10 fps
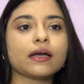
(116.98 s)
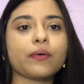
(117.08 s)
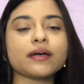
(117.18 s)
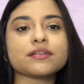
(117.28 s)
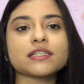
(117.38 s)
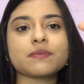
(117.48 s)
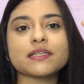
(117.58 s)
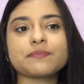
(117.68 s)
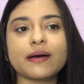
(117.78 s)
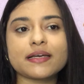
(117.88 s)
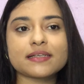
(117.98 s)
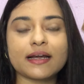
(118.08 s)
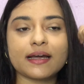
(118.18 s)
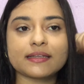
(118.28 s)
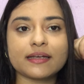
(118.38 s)
Quais são as principais
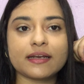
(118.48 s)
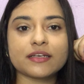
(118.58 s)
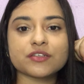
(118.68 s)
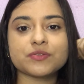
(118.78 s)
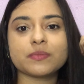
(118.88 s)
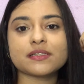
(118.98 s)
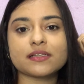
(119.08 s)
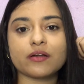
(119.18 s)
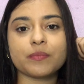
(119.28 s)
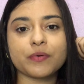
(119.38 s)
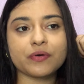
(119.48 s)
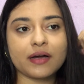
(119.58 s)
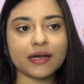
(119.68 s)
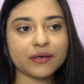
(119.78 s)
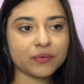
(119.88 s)
características de uma célula
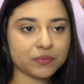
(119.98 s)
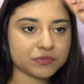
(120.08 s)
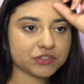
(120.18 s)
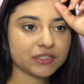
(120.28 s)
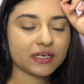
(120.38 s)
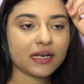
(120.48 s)
procarionte?